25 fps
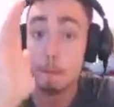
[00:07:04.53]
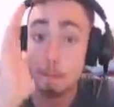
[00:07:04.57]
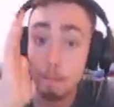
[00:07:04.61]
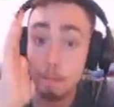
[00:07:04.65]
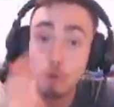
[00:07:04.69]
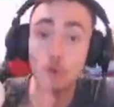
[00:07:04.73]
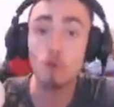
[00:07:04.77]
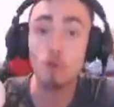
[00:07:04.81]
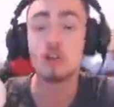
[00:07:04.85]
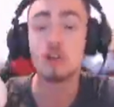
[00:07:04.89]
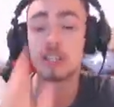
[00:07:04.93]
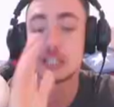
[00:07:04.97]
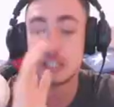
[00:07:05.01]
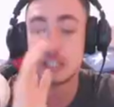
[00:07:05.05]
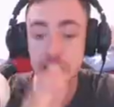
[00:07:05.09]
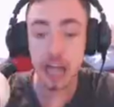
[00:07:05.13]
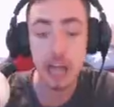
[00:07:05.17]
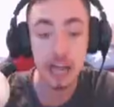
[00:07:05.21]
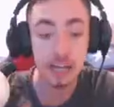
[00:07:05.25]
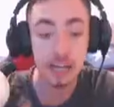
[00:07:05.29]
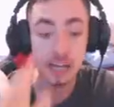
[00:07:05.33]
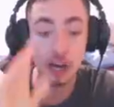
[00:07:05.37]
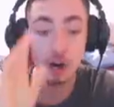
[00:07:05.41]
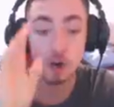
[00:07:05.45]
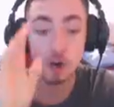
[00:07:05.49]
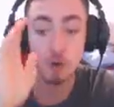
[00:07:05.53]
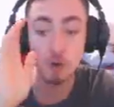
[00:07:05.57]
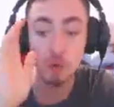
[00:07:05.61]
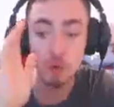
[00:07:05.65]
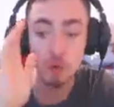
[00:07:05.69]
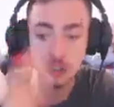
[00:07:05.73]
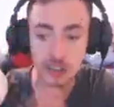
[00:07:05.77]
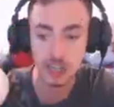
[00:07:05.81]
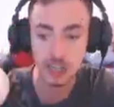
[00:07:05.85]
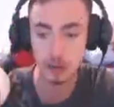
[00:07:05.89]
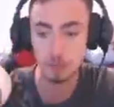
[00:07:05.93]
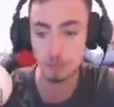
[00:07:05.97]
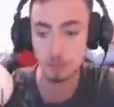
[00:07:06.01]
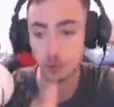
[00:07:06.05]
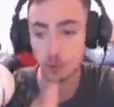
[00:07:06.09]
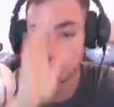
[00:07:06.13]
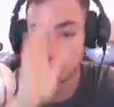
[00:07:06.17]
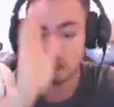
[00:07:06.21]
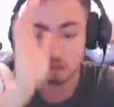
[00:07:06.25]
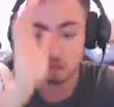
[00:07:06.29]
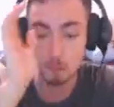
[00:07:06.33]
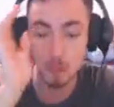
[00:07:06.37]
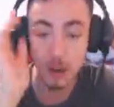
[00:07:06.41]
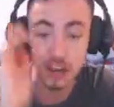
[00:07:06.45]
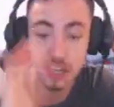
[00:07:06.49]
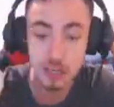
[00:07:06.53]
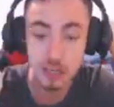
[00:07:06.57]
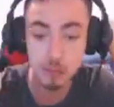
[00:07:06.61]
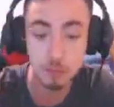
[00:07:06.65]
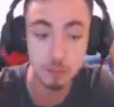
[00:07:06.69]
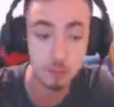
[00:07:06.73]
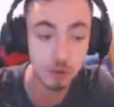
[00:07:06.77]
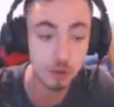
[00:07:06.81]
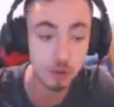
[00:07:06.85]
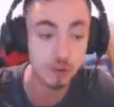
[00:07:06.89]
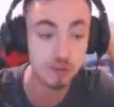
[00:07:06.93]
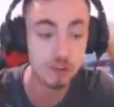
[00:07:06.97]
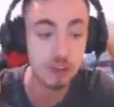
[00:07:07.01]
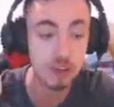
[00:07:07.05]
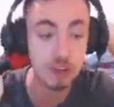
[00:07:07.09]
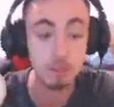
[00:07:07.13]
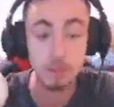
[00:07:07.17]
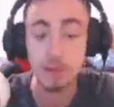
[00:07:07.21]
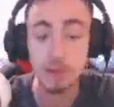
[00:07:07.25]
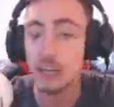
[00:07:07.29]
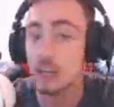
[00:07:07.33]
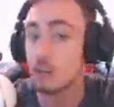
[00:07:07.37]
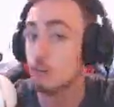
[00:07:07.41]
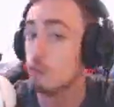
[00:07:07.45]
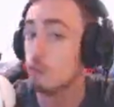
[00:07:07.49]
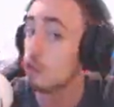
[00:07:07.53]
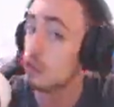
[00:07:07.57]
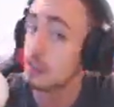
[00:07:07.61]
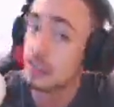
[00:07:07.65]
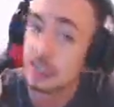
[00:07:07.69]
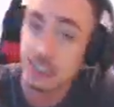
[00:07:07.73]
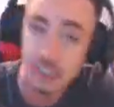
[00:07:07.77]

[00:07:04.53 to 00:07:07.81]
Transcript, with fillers: Полстака ультраболов, пакеболов, и мы его не